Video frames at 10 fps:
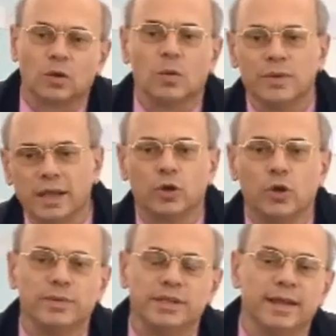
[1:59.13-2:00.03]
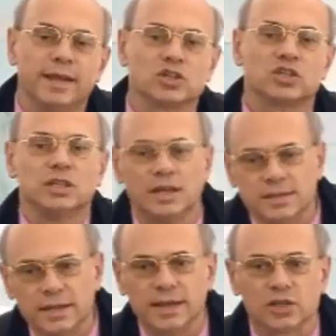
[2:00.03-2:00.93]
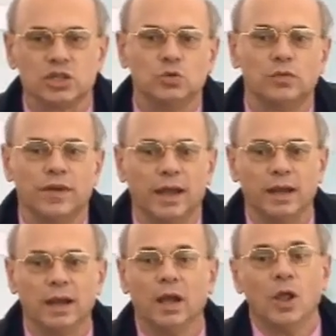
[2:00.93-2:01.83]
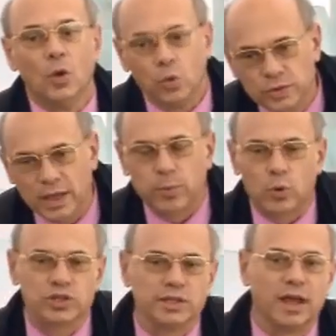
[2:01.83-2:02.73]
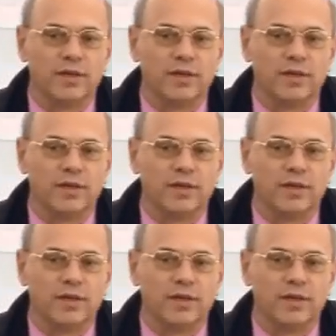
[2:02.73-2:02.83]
comme l'économie d'énergie, les énergies nouvelles ou des projets